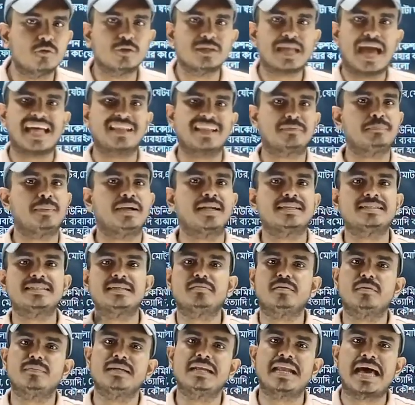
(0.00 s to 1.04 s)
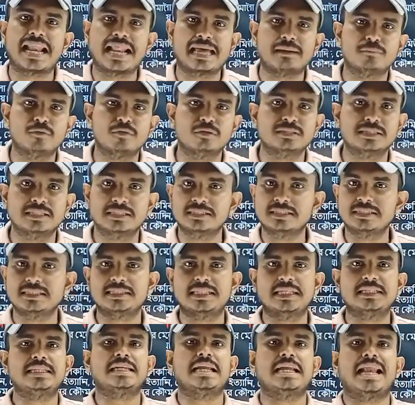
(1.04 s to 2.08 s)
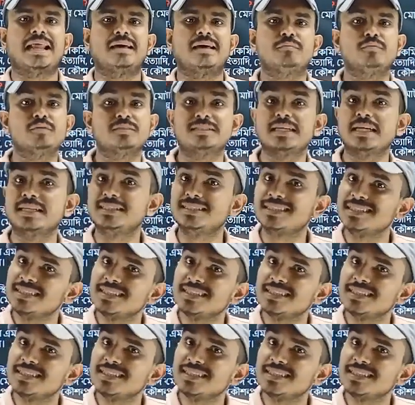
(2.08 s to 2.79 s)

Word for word: ওই হাত পাটা যেভাবে নাড়াবো যে জিনিসটা দিয়ে নাড়াবো যে